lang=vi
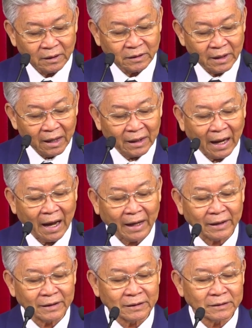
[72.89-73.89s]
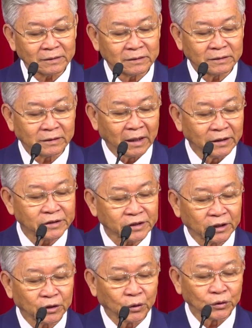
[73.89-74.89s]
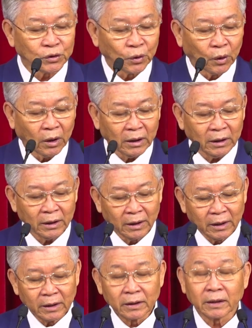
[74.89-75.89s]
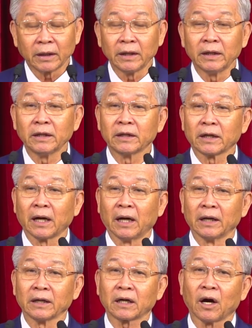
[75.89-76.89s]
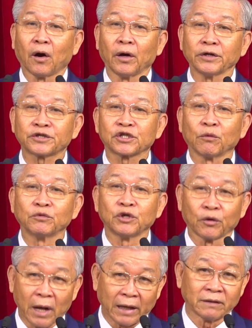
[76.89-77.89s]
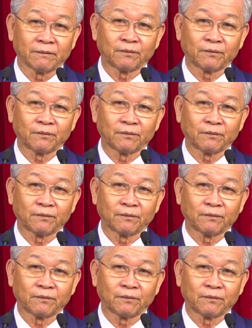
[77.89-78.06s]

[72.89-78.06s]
nhắc lại dân sự của chúa khi rời khỏi sông giô đanh